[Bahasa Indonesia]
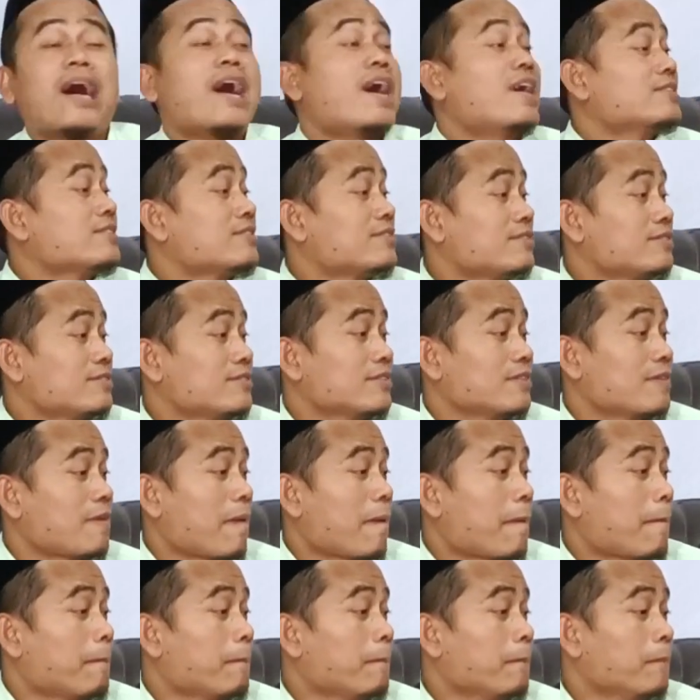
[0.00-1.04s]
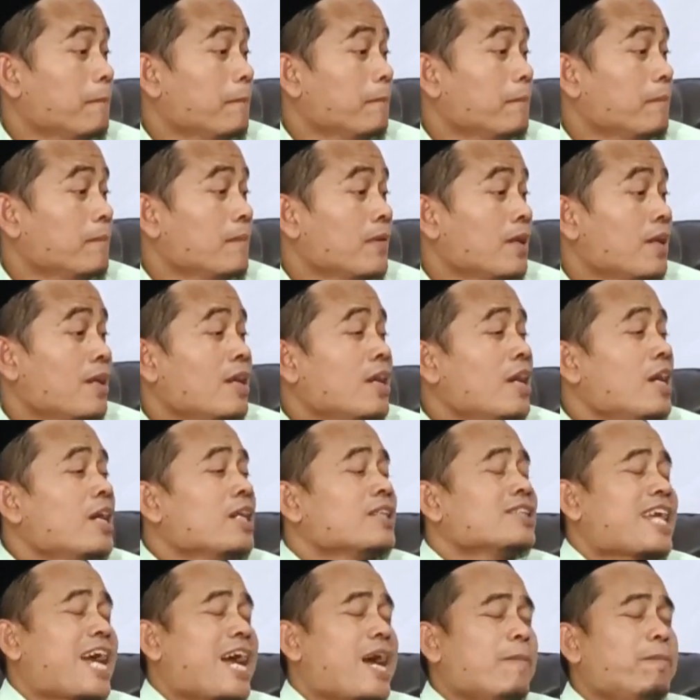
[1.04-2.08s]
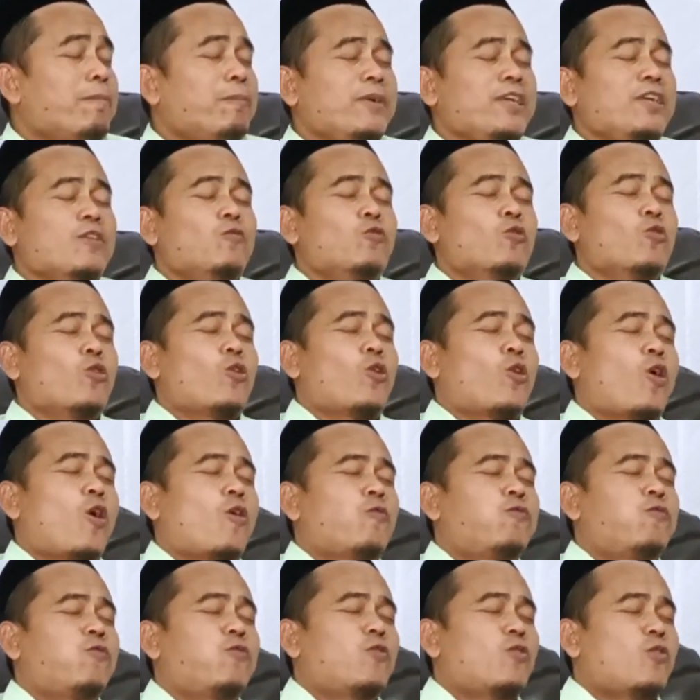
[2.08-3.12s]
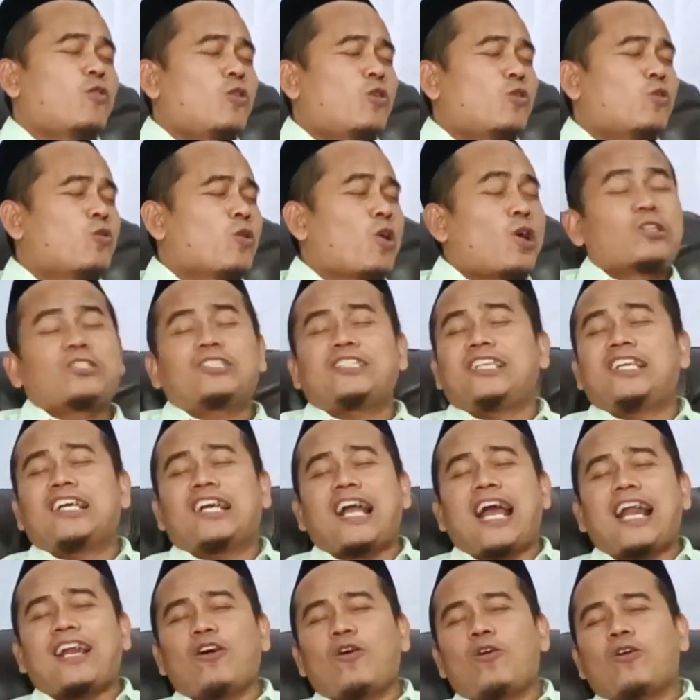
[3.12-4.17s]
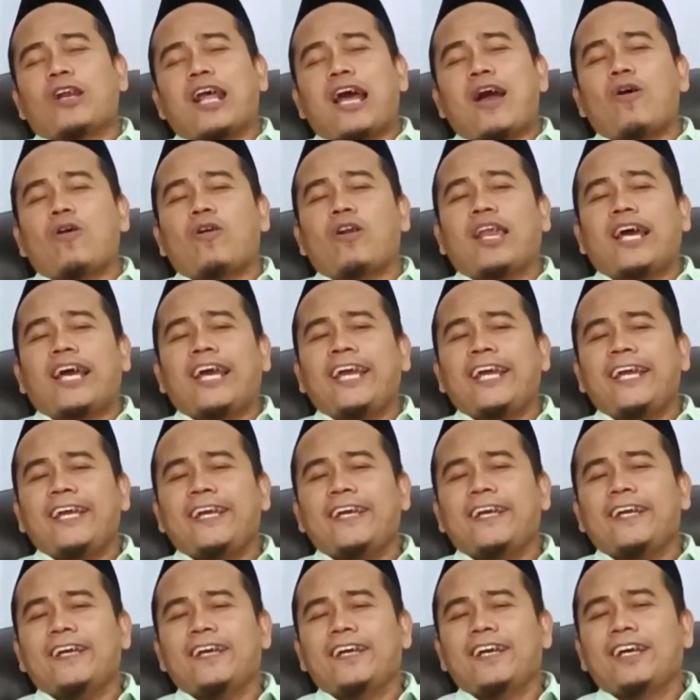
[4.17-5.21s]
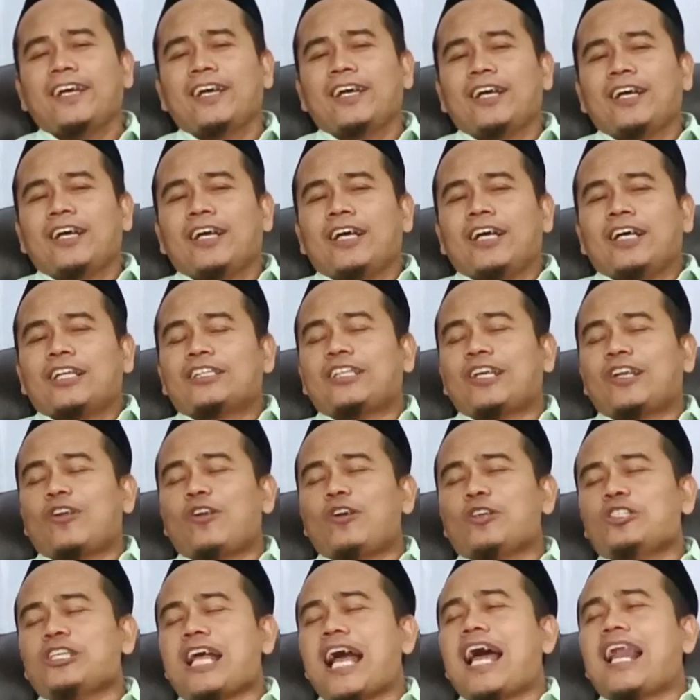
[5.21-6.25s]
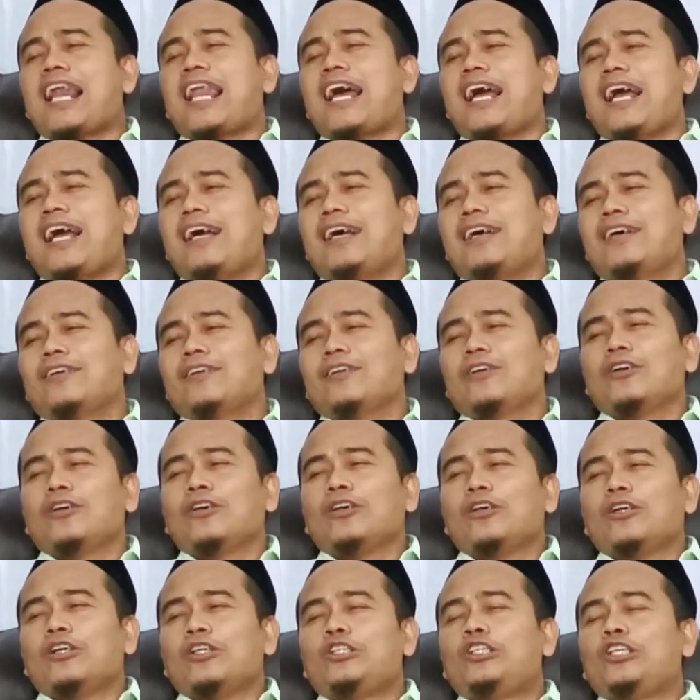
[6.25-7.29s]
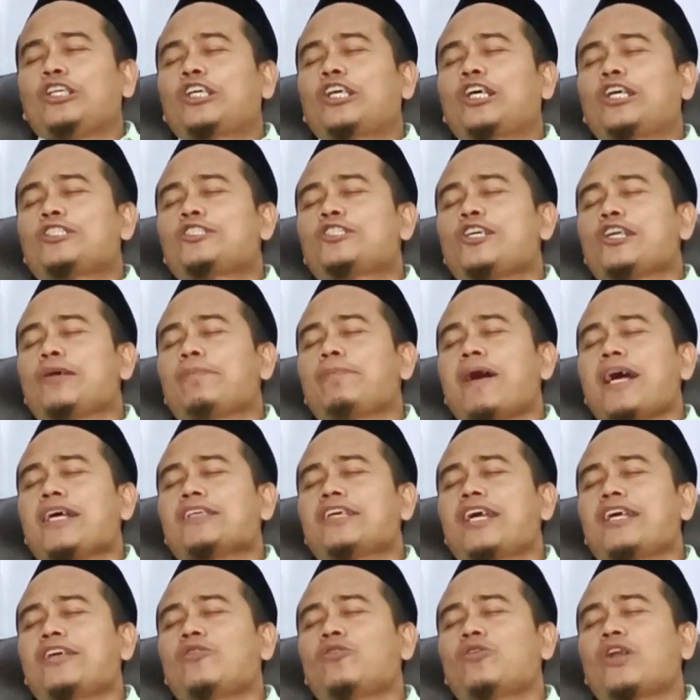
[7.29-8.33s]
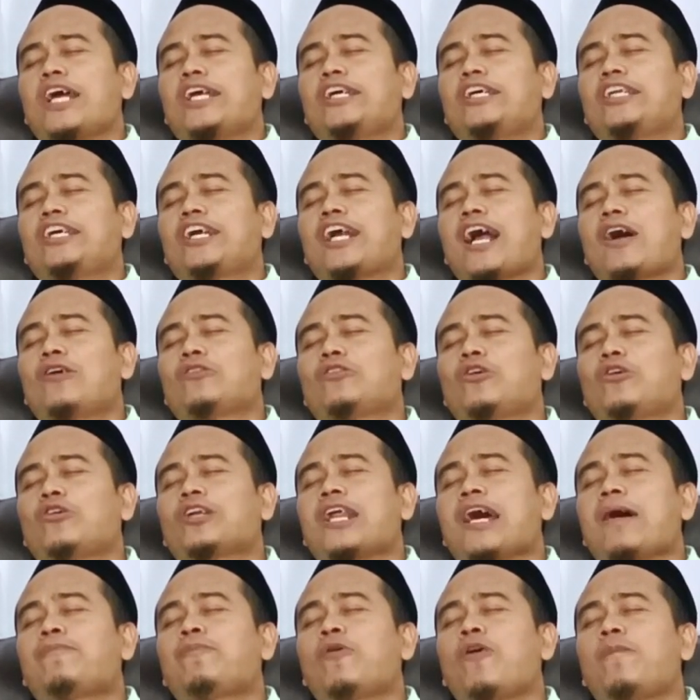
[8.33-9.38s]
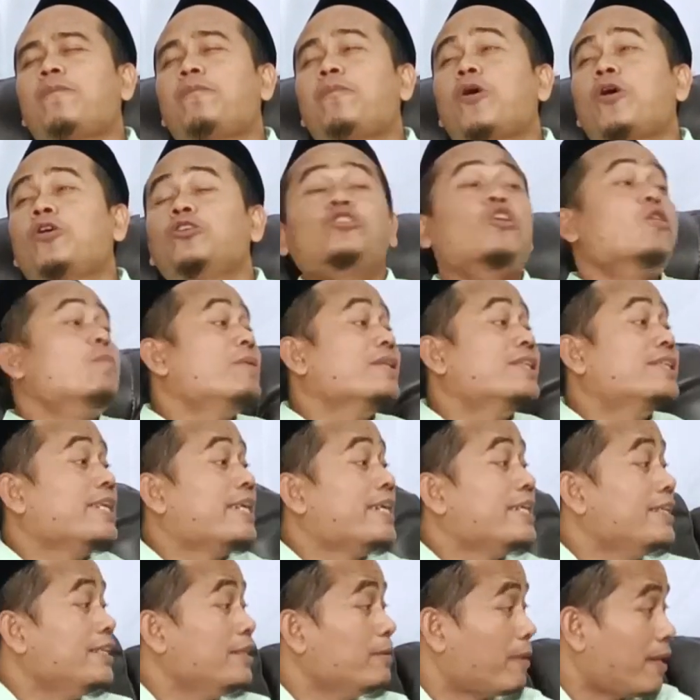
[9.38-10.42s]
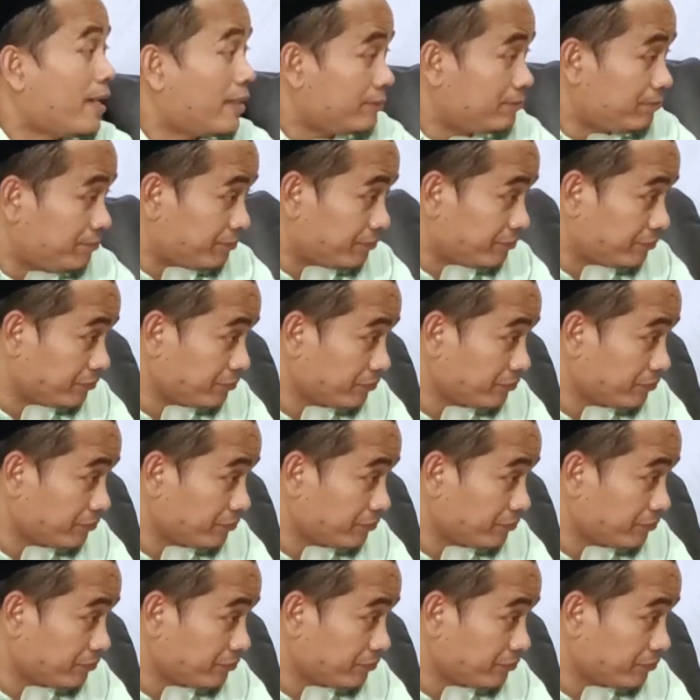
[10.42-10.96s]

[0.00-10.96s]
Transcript: dibahas. Tapi wukuf kulon jenengan ora oleh terus Allah zikir jadi Pak Yai ora Allah rapopo yo ya medeni, Pak.